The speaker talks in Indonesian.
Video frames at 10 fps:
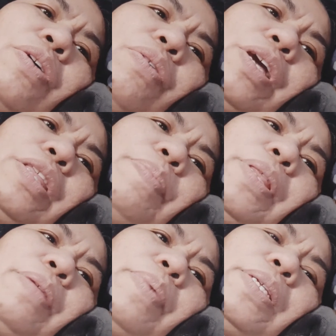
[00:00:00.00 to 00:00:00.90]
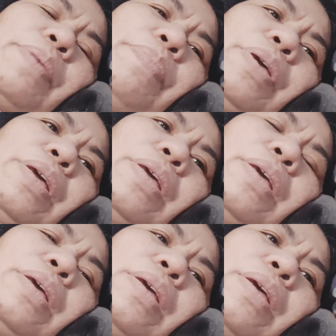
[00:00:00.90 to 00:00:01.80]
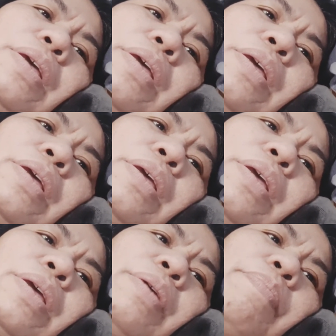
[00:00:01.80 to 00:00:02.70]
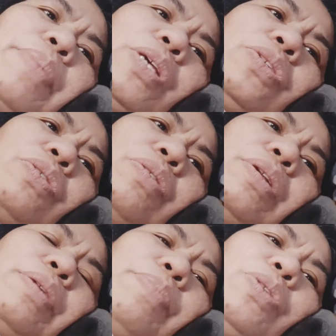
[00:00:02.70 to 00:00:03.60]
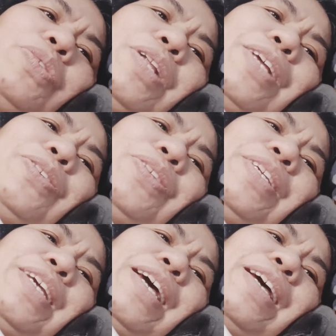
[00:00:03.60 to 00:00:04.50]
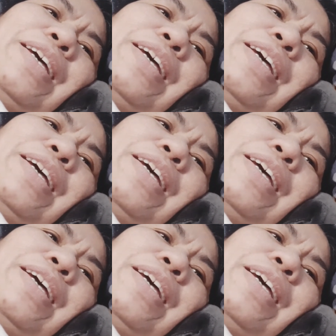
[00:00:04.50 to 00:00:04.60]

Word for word: oke teman-teman sampai besok di menu selanjutnya